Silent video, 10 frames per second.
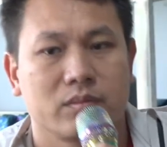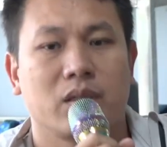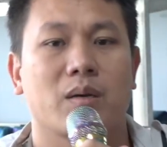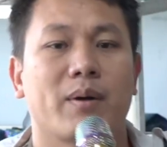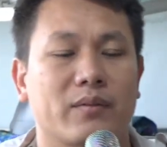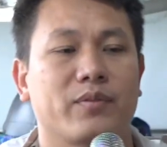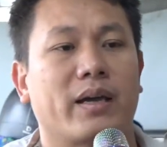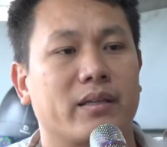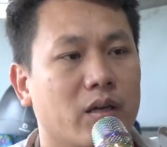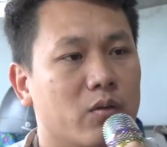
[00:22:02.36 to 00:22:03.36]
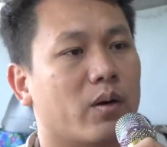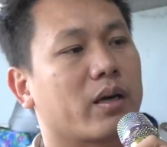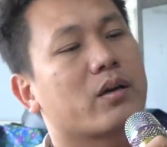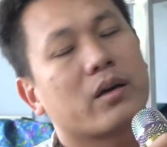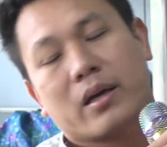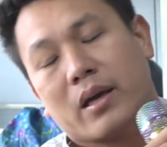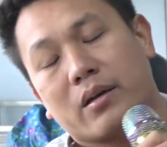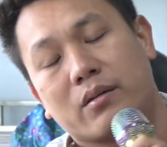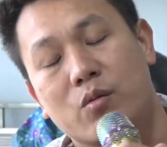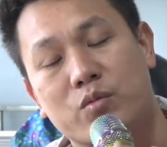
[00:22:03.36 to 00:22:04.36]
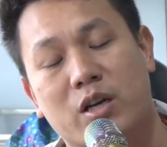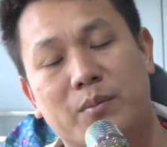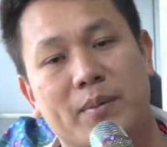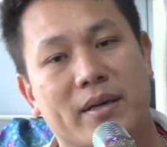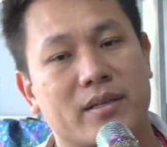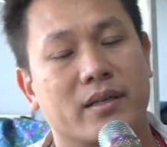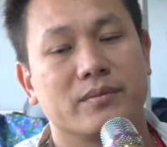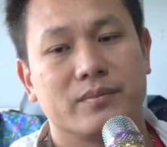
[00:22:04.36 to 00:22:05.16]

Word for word: thì các bạn phải thi đấu vào cái, cái, cái khung giờ 17 giờ